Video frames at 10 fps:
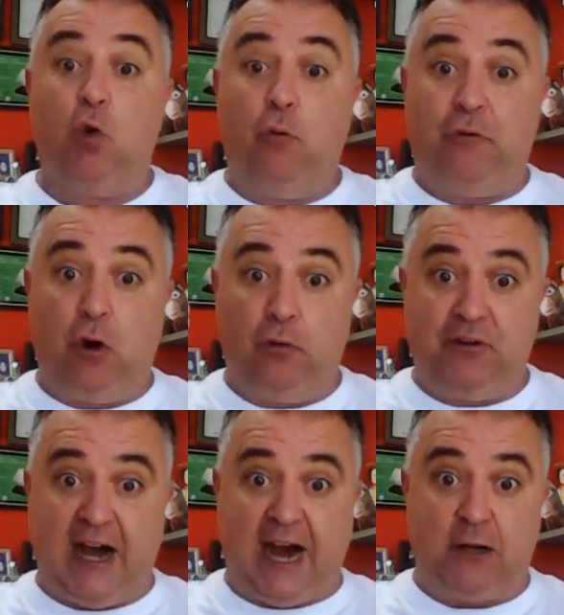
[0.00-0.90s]
O
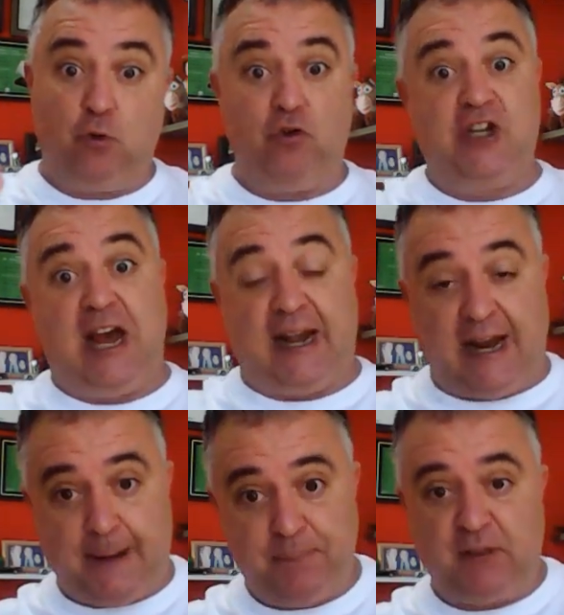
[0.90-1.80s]
Ferroviário do
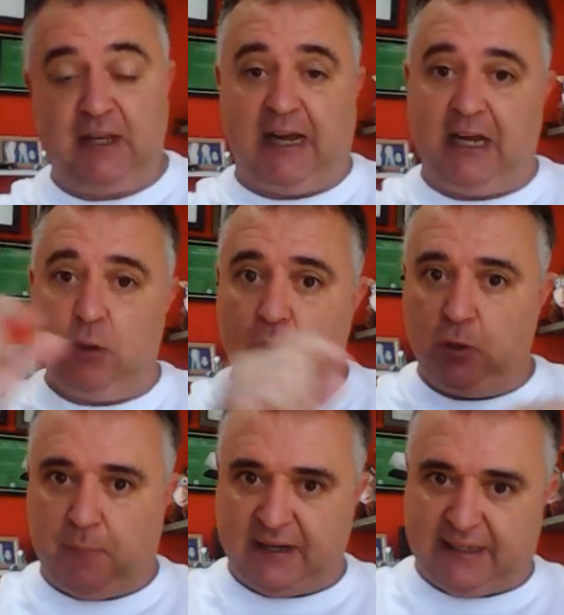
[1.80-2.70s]
Ceará, que caiu
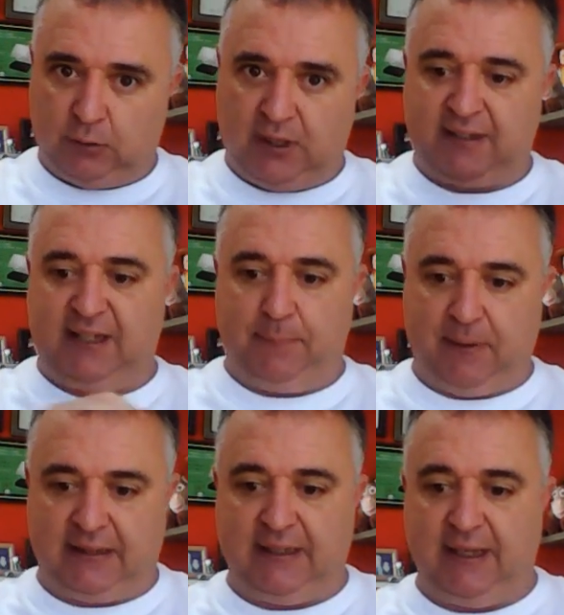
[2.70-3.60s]
ano passado da C
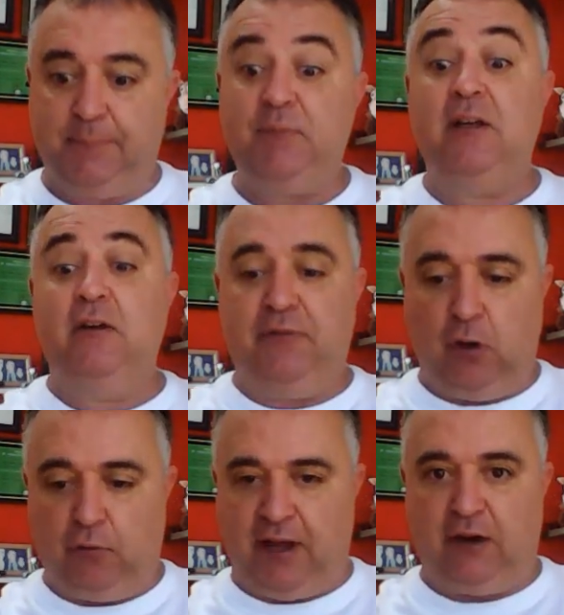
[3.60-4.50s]
para D,
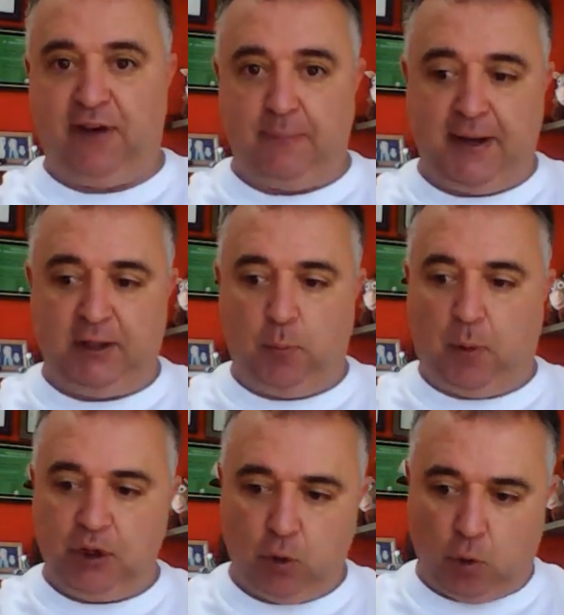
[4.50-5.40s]
Ferroviário vai bem, do
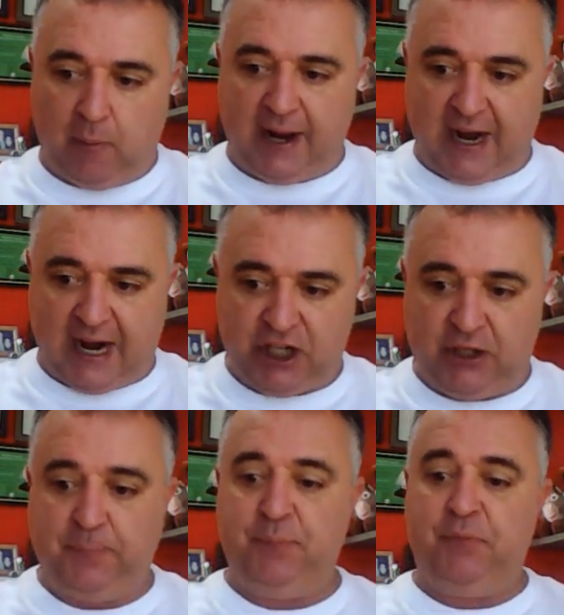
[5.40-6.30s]
Paulinho
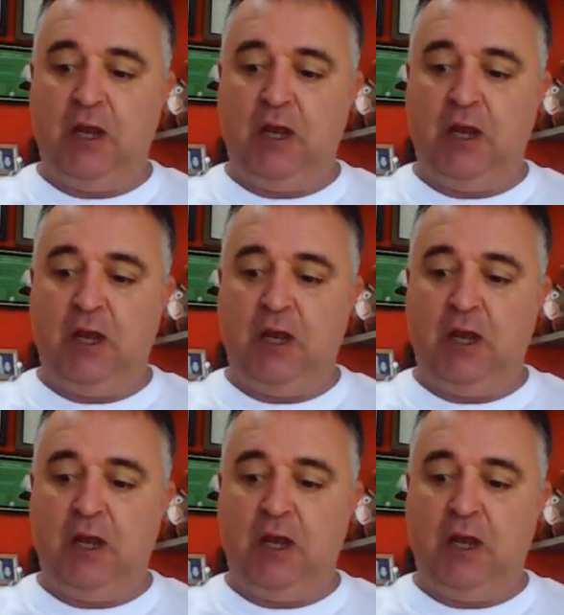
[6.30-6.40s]
Kobayashi.